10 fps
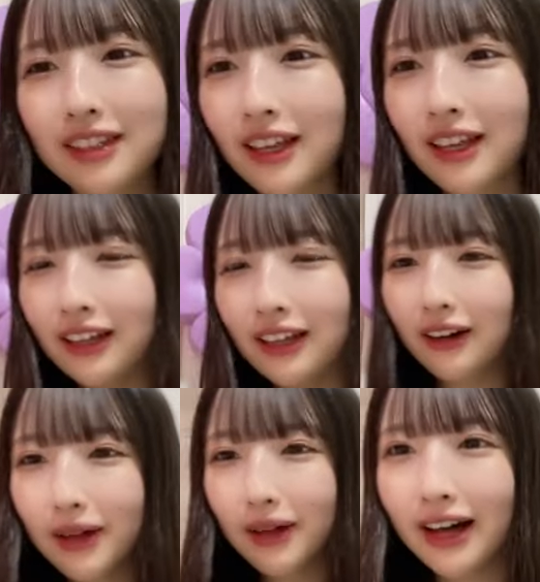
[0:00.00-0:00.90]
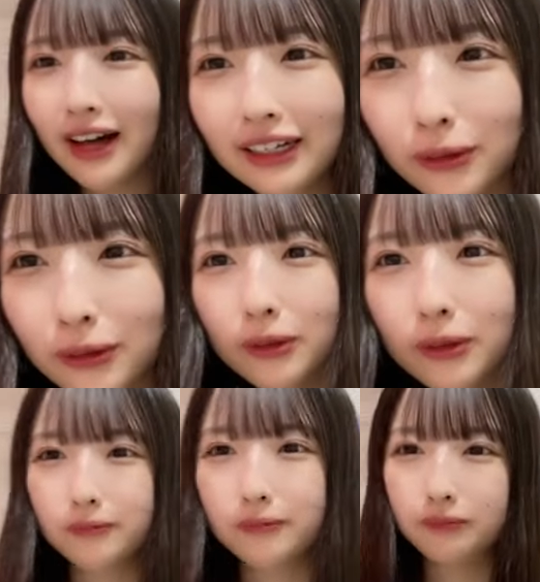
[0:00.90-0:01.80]
えまた電波悪い
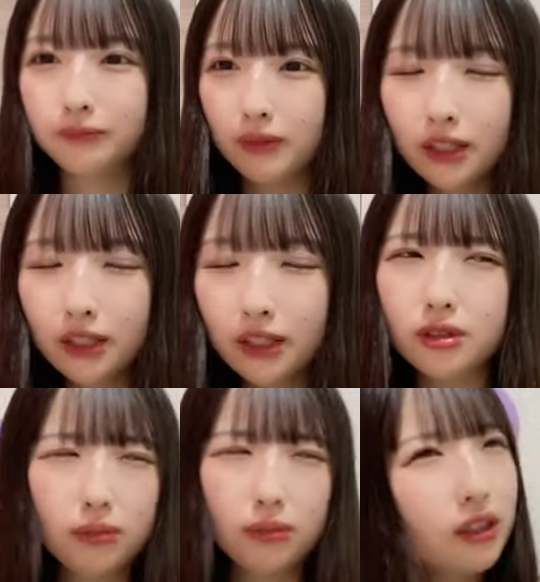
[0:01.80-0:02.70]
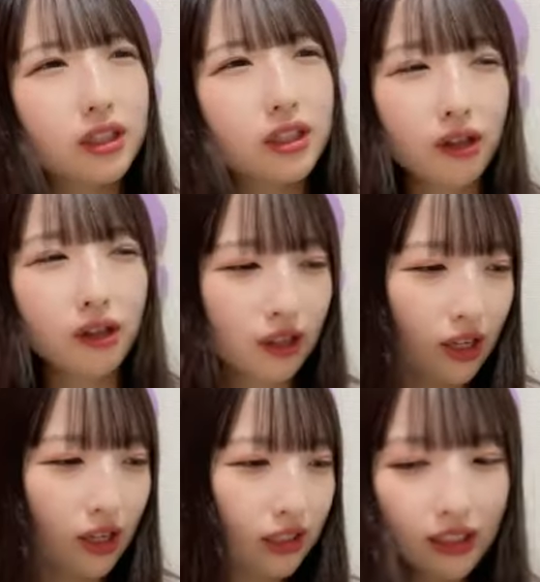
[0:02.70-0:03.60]
嘘はい
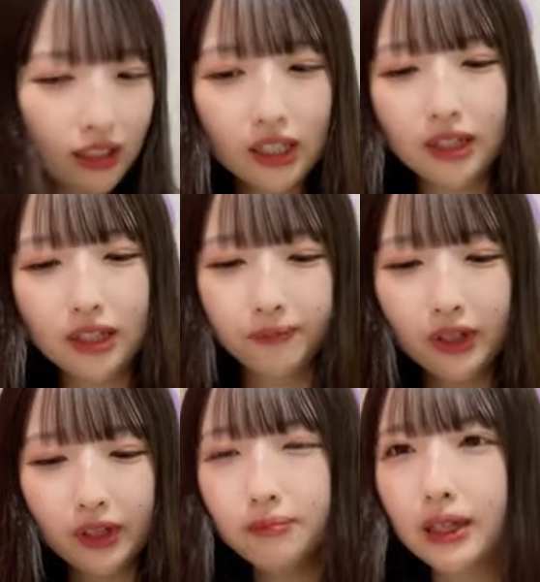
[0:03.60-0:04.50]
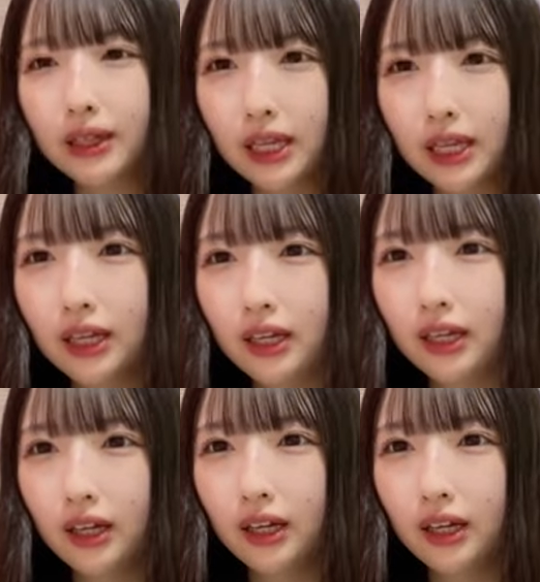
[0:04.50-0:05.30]
ゆちゃんは利口なのでおやつあげ